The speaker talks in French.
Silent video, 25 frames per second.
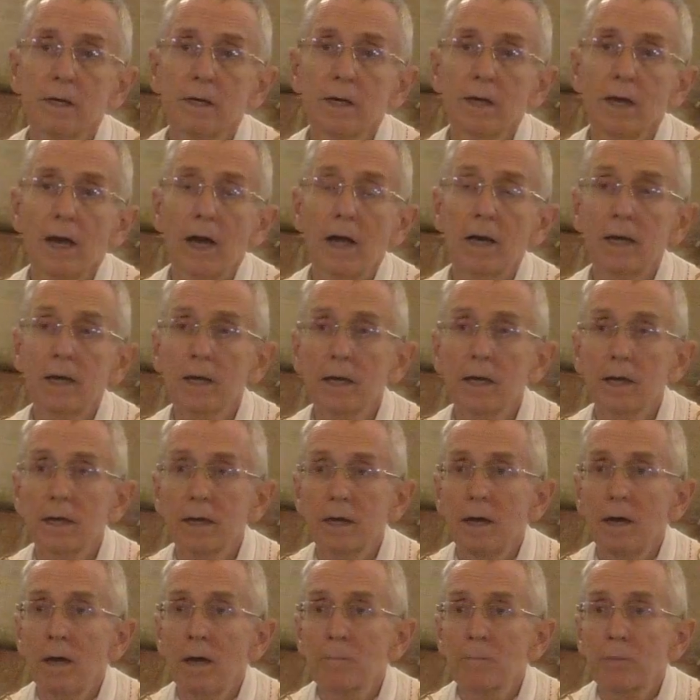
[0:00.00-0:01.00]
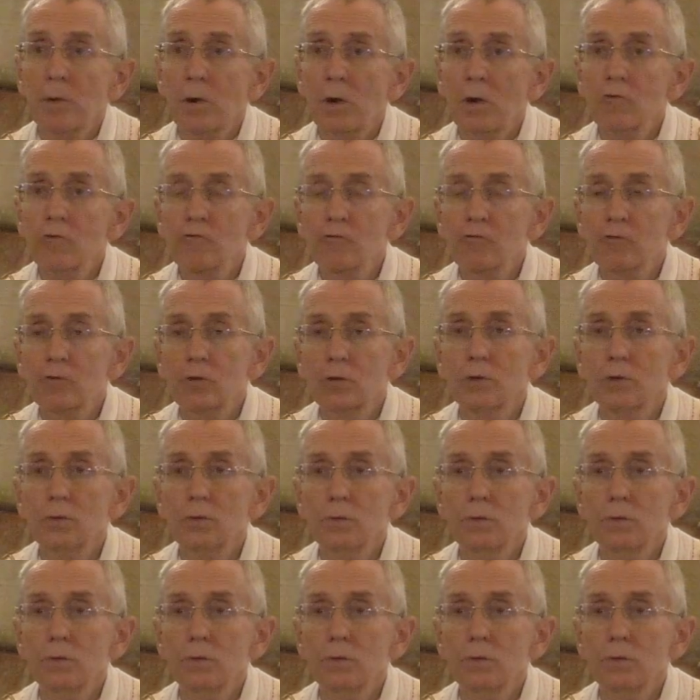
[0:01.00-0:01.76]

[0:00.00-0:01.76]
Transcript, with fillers: aller proche de nous.